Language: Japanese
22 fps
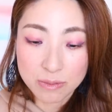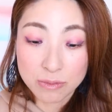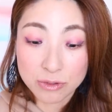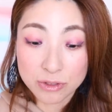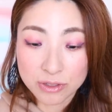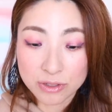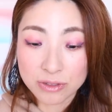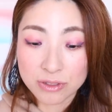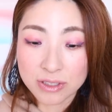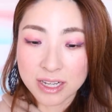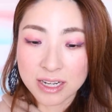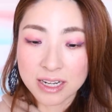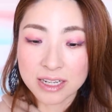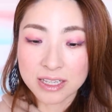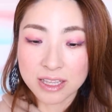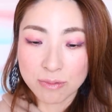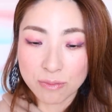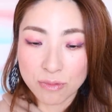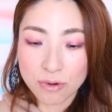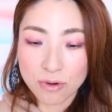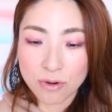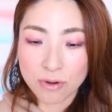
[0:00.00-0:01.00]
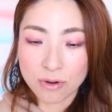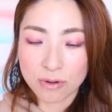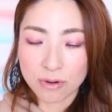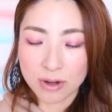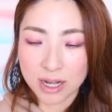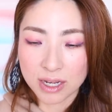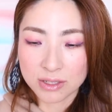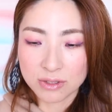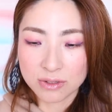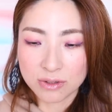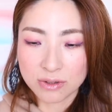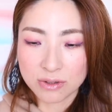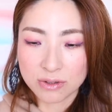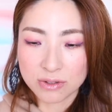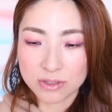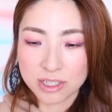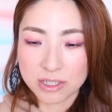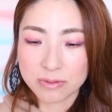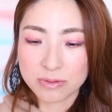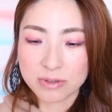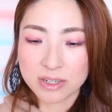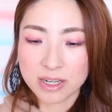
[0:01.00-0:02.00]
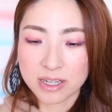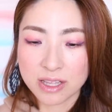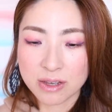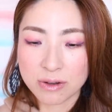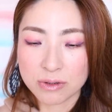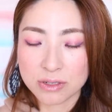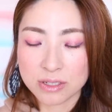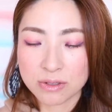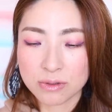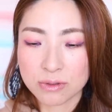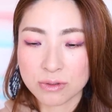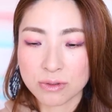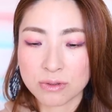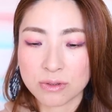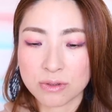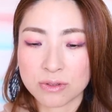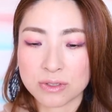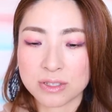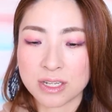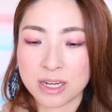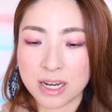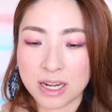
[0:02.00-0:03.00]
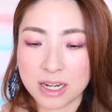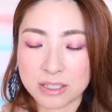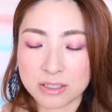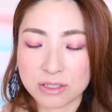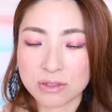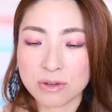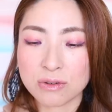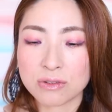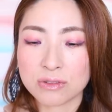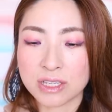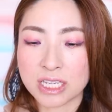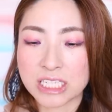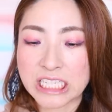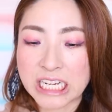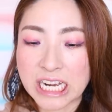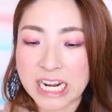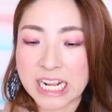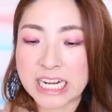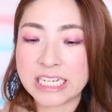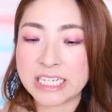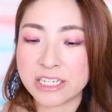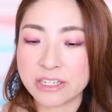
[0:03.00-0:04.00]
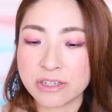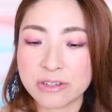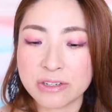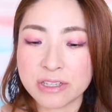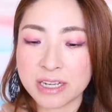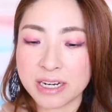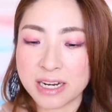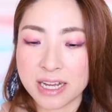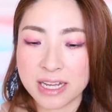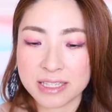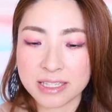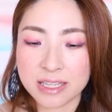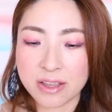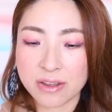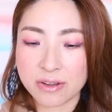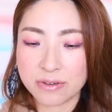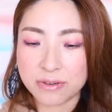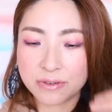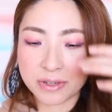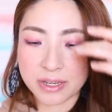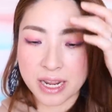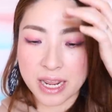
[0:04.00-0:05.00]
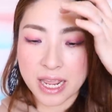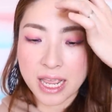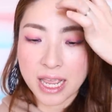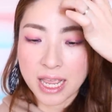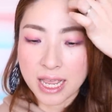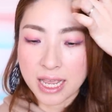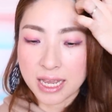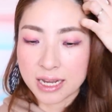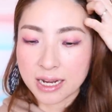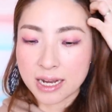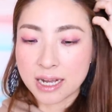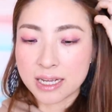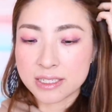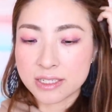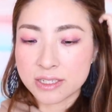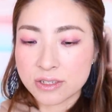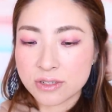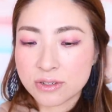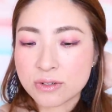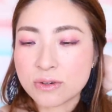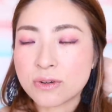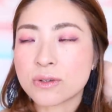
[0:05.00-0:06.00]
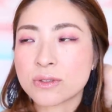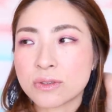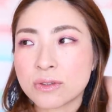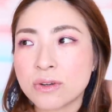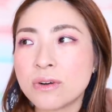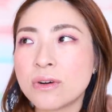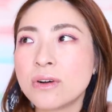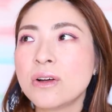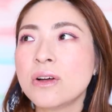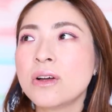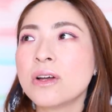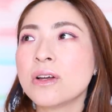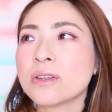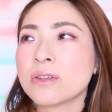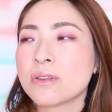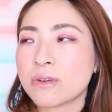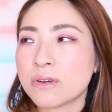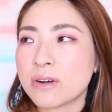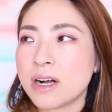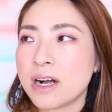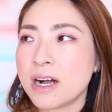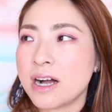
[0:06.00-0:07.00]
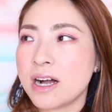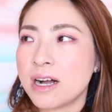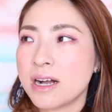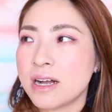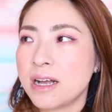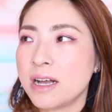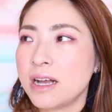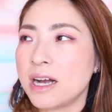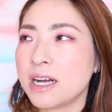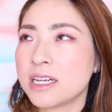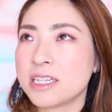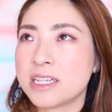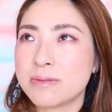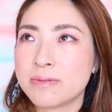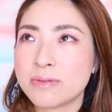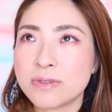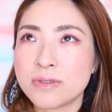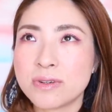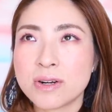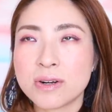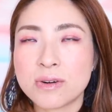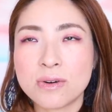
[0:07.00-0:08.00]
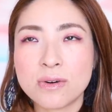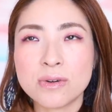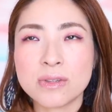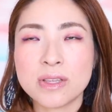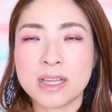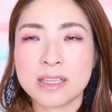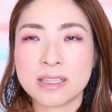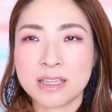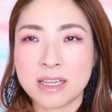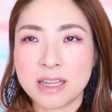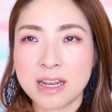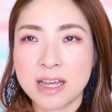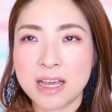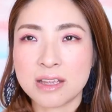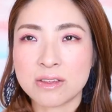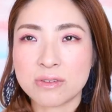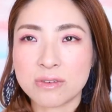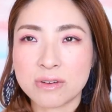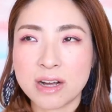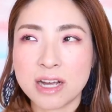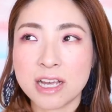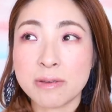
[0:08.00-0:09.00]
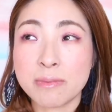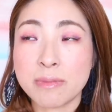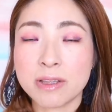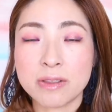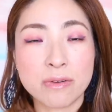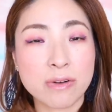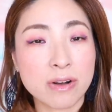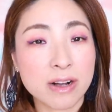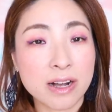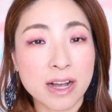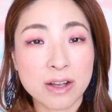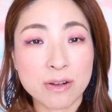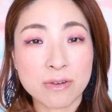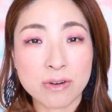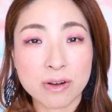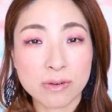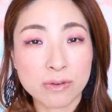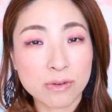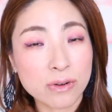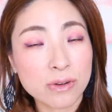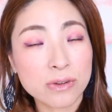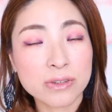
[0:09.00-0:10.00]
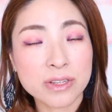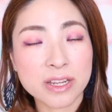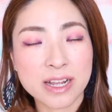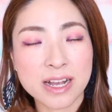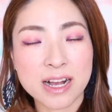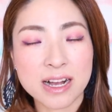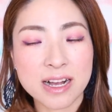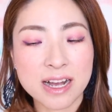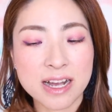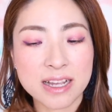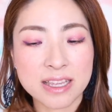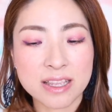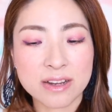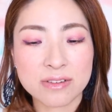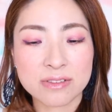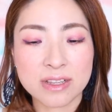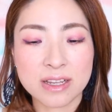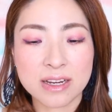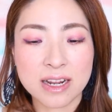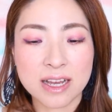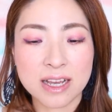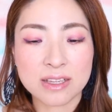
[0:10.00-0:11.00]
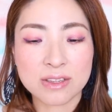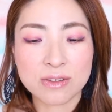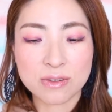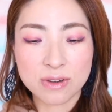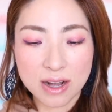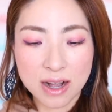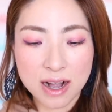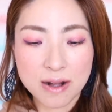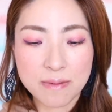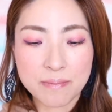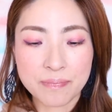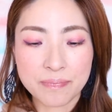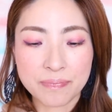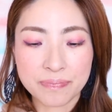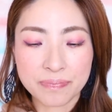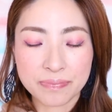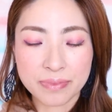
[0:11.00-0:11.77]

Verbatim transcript: もうその中でもあの自分がねお仕事としてねすごくねチャレンジングだなっていう風に感じることとか自分はこうだったなとか今の若い子はこういう風に考えてるんだなとか